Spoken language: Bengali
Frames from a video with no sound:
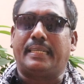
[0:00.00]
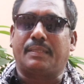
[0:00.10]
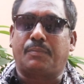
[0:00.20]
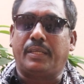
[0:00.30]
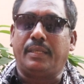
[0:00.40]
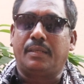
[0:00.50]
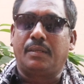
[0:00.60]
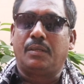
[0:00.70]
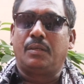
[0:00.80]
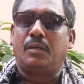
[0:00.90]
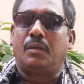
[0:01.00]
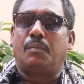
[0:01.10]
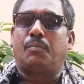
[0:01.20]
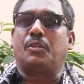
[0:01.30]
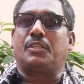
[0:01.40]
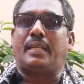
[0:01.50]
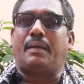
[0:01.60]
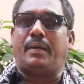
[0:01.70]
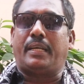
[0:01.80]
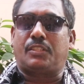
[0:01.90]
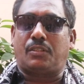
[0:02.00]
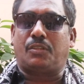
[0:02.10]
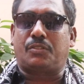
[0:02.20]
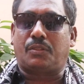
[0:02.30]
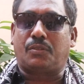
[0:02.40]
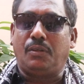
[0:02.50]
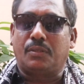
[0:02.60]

গাজীপুরি প্রযোজনায় মাহি চলচ্চিত্র